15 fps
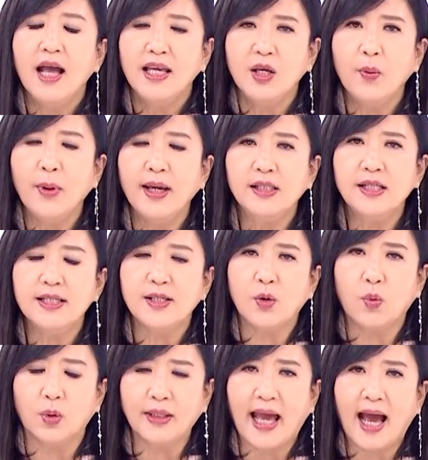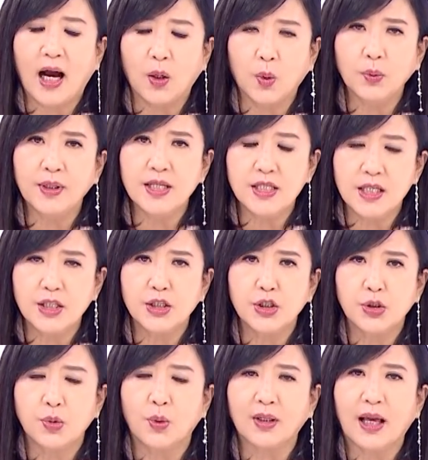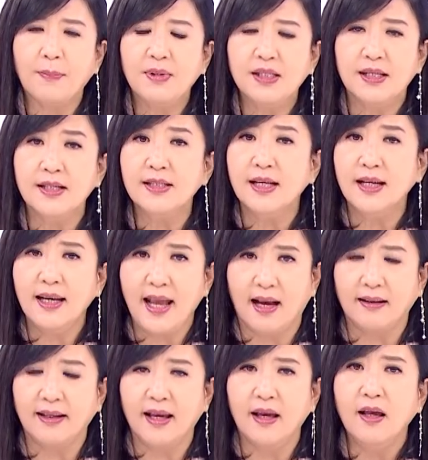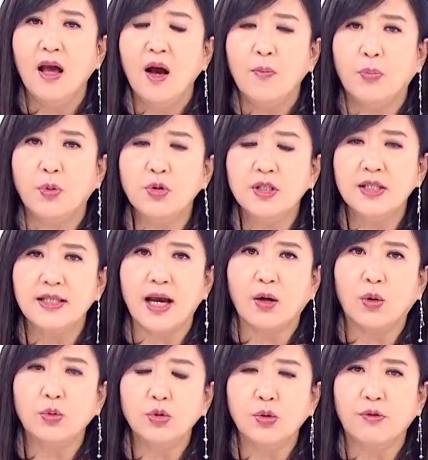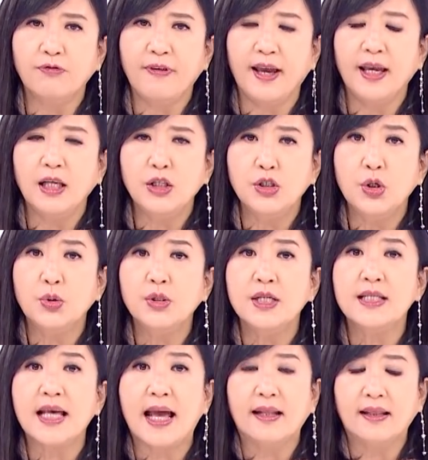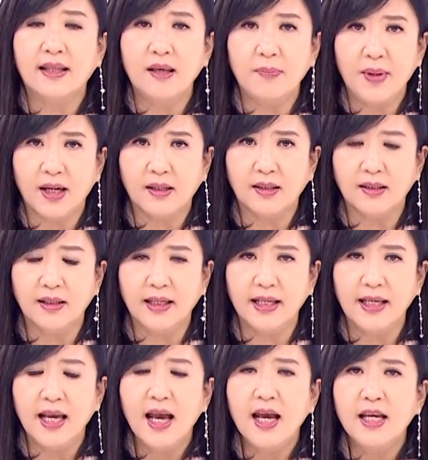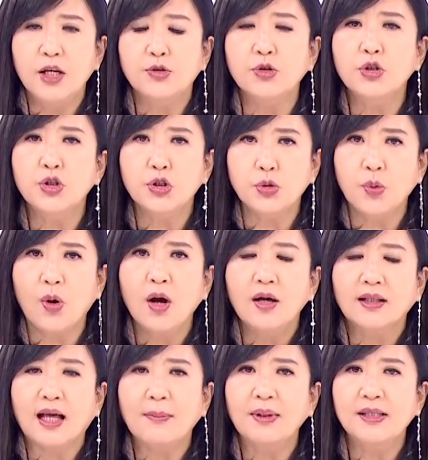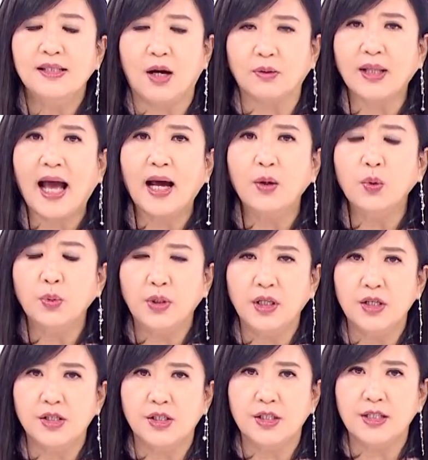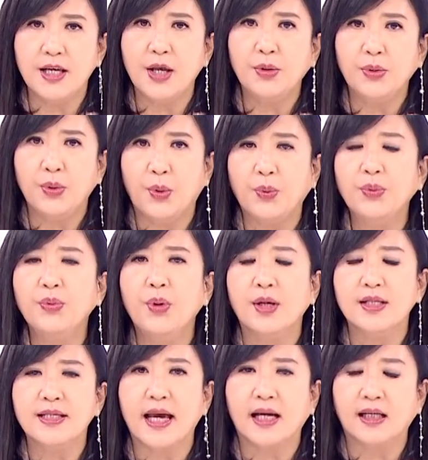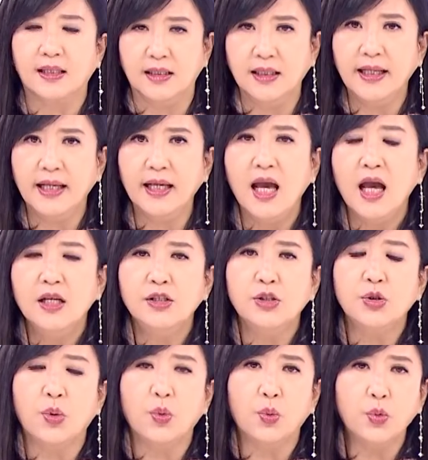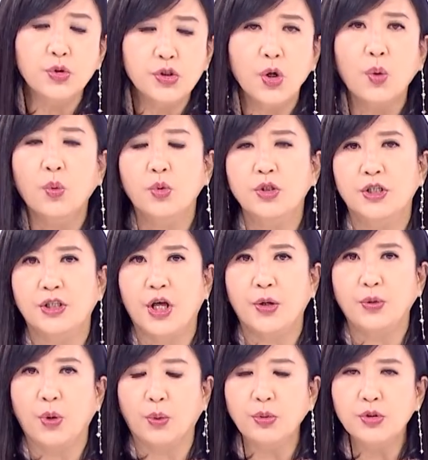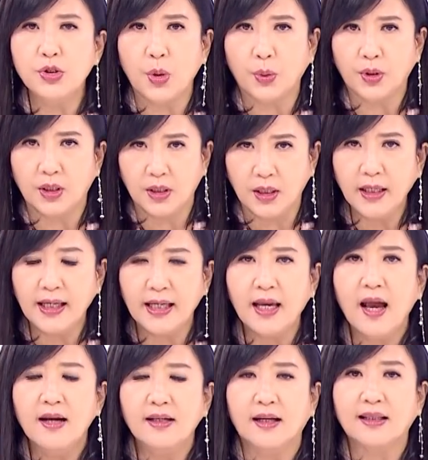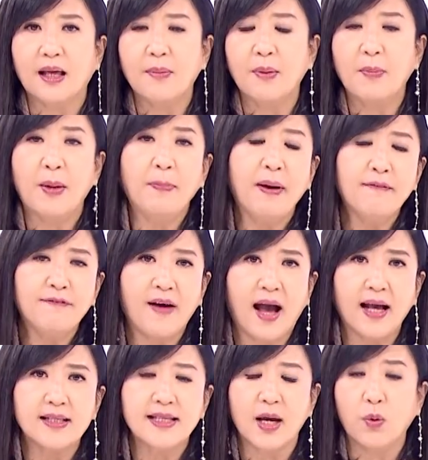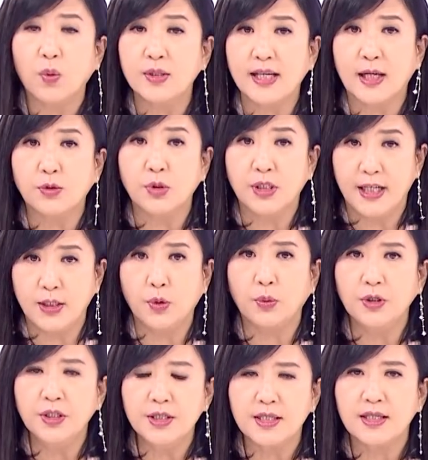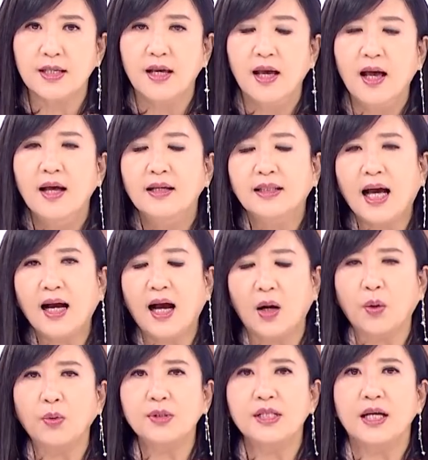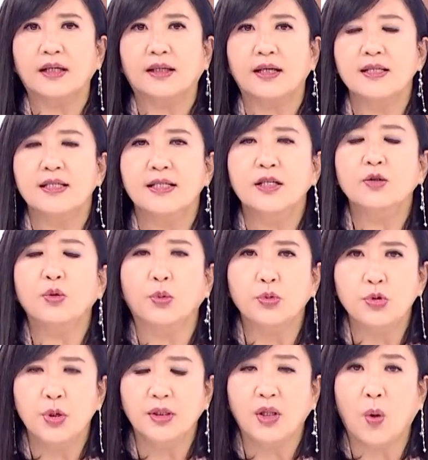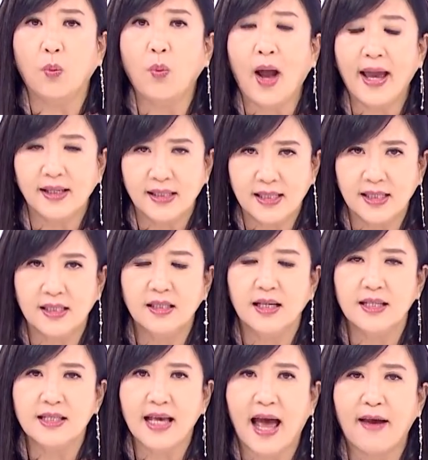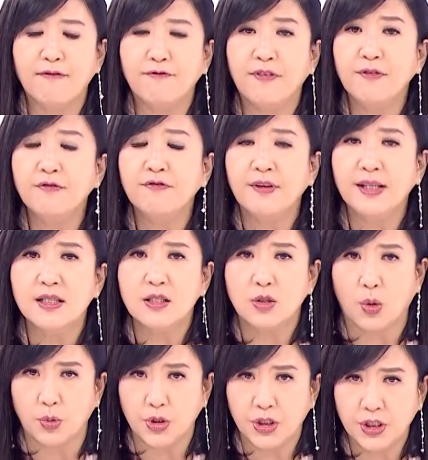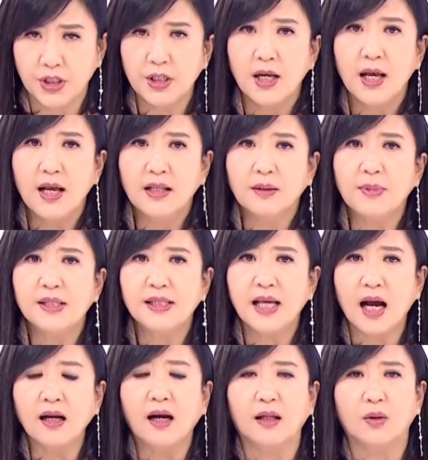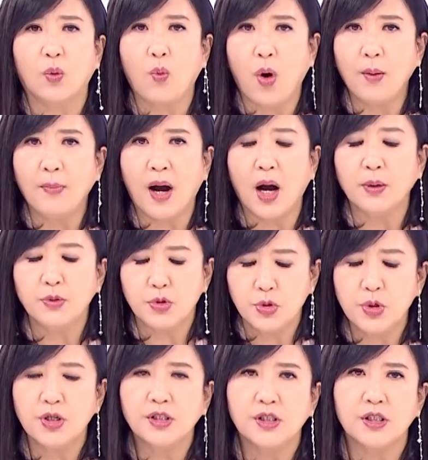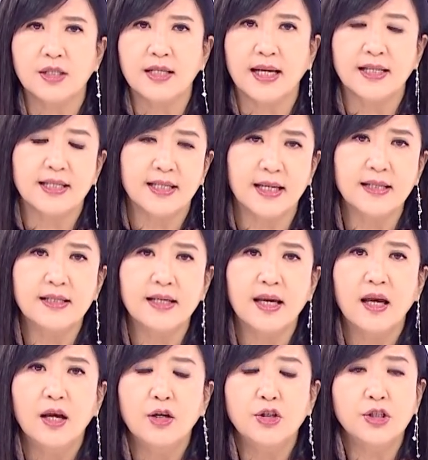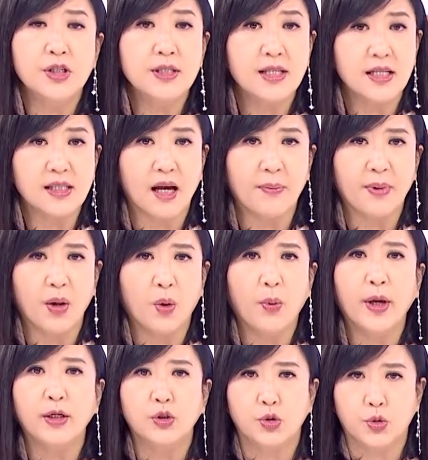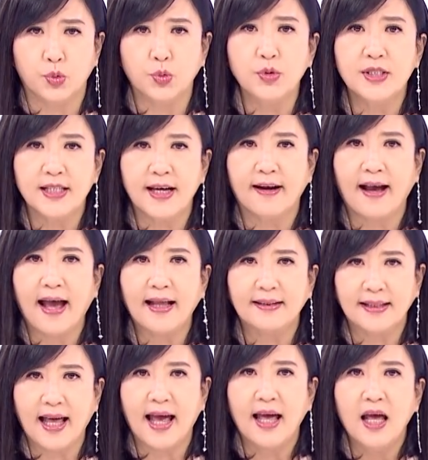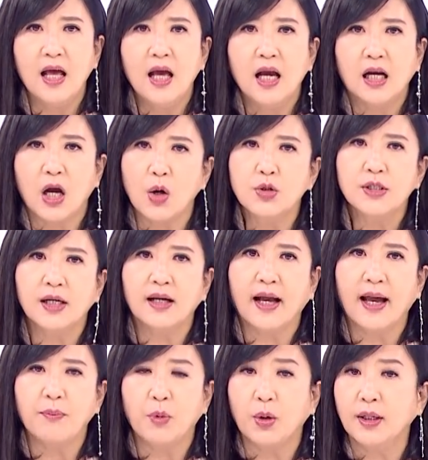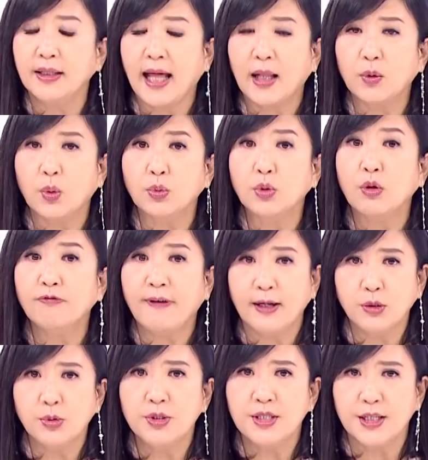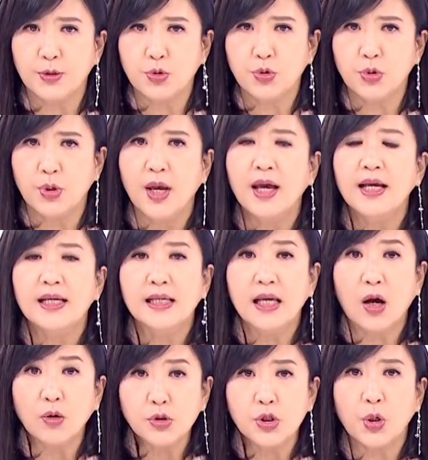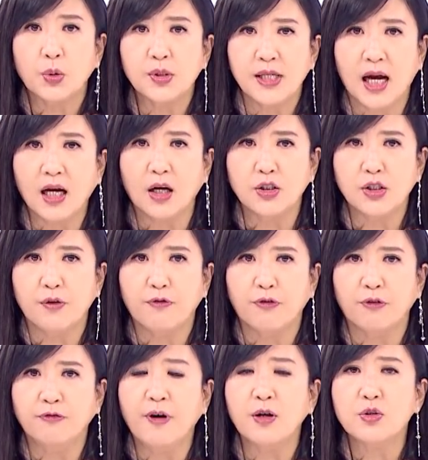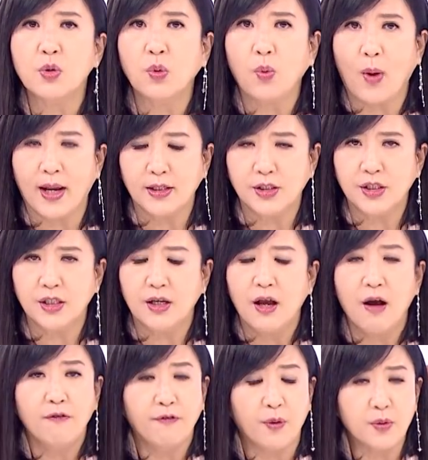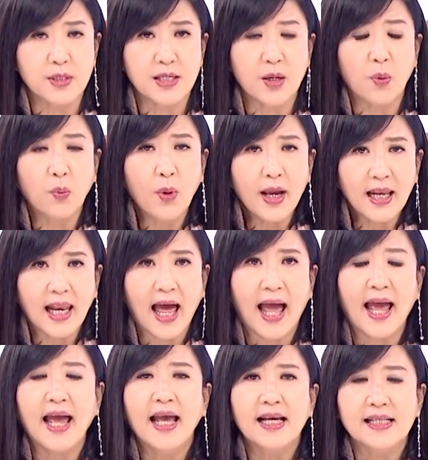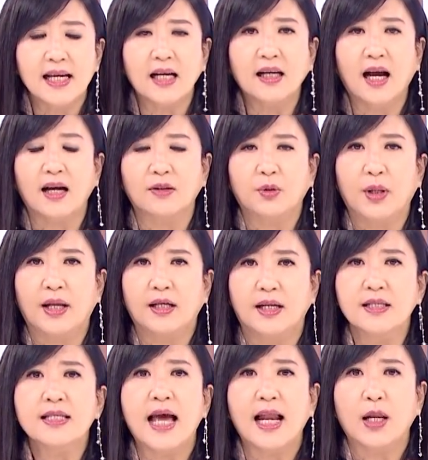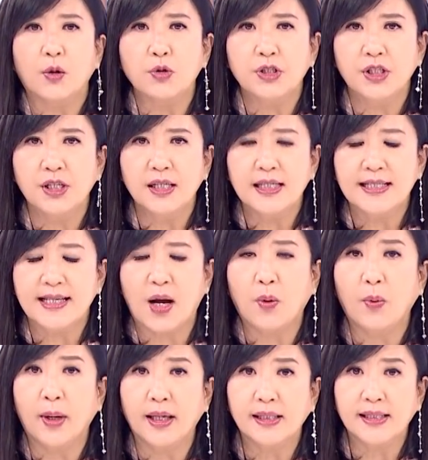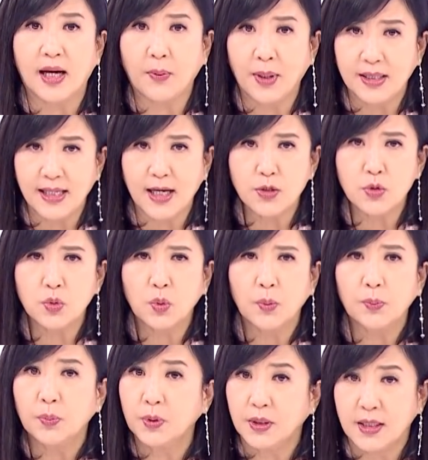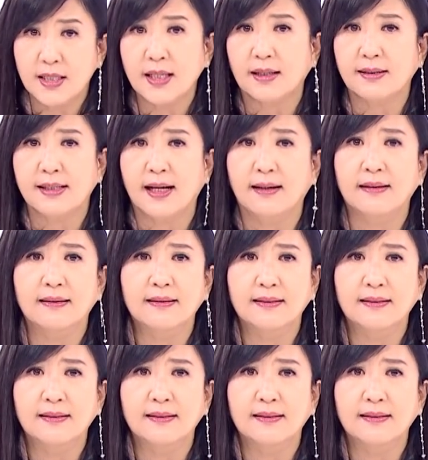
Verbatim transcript: 因为这些国泰航空的机师说，他们整整两年不是在空中飞，就是在地面隔离，也就是说，他们脚踏陆地的时间永远在隔离，这种无休无止的永久隔离，让他们没办法再过下去这种日子。当航空界跟金融圈的外籍人才纷纷走失，那么香港的光芒确实在衔接世界上面会逐渐暗淡。高盛和摩根大通都发出警讯。要求香港政府放松管制，否则未来香港的人才流失将会加快加速，不可想象。